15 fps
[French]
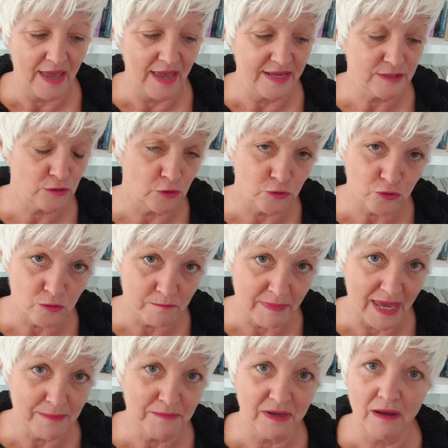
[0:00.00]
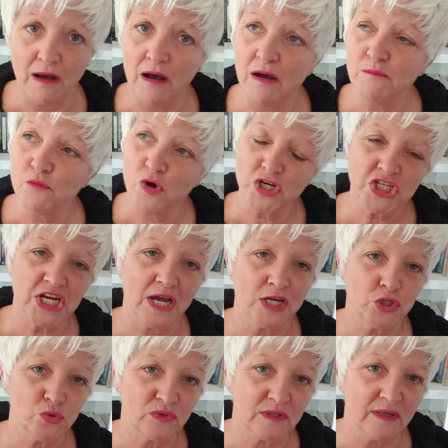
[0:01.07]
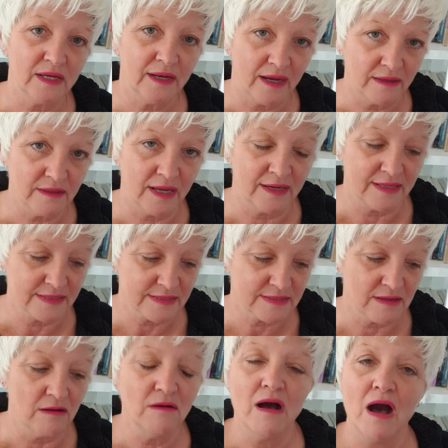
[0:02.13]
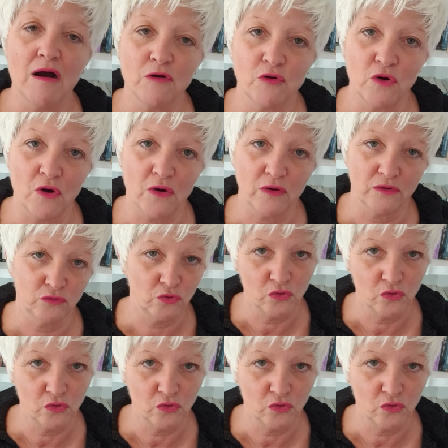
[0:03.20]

est-ce que tu m'aimes Moi j'ai rajouté là, à l'instant, encore.